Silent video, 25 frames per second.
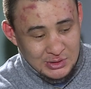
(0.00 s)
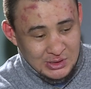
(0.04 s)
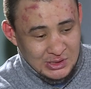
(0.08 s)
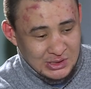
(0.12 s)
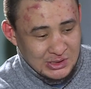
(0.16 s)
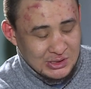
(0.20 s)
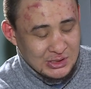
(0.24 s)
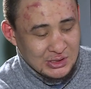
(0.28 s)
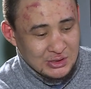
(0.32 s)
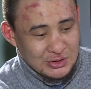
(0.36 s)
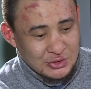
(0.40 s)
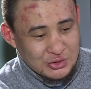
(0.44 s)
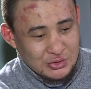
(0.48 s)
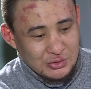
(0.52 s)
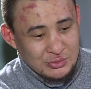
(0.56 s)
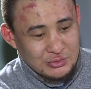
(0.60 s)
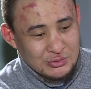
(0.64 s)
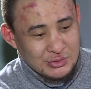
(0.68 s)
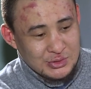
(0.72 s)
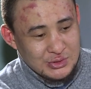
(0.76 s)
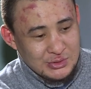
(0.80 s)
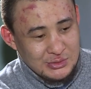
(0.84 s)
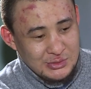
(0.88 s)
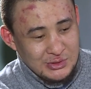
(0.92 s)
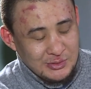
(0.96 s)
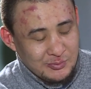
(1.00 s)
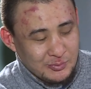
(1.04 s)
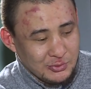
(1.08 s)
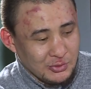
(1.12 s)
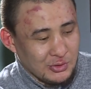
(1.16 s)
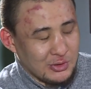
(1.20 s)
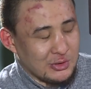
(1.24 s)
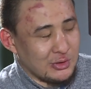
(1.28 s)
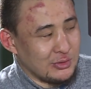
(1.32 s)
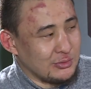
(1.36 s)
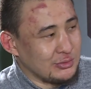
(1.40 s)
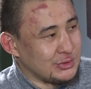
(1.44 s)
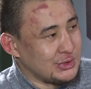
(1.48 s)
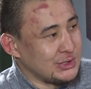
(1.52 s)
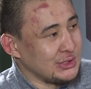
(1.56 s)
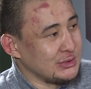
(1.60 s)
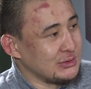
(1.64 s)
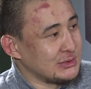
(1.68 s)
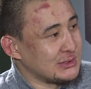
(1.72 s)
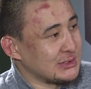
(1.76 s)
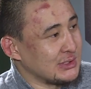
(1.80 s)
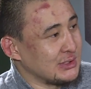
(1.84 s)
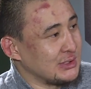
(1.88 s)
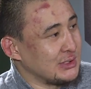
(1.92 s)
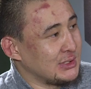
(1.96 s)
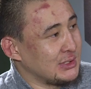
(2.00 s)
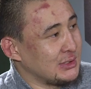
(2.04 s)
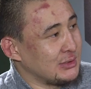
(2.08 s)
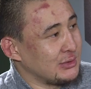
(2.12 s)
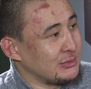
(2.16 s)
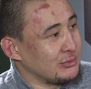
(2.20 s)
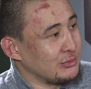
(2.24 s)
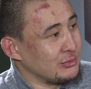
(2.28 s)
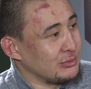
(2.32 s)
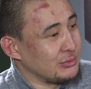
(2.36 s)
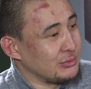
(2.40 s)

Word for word: я хорошо, неплохо учился, да,